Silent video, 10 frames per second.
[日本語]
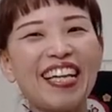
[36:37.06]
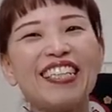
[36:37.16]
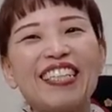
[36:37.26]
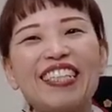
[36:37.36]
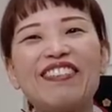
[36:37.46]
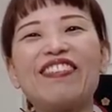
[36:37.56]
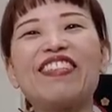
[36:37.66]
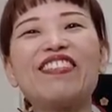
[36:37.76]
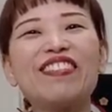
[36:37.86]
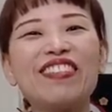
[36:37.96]
はいなの
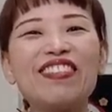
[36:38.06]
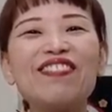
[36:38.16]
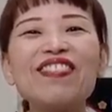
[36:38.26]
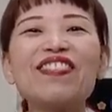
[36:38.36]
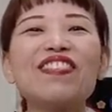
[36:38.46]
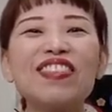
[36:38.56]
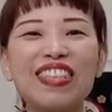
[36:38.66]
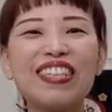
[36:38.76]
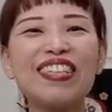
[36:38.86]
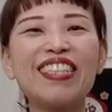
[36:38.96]
でちょっと着物オフ
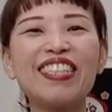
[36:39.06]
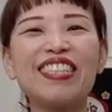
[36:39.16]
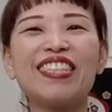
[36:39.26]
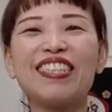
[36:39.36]
さんに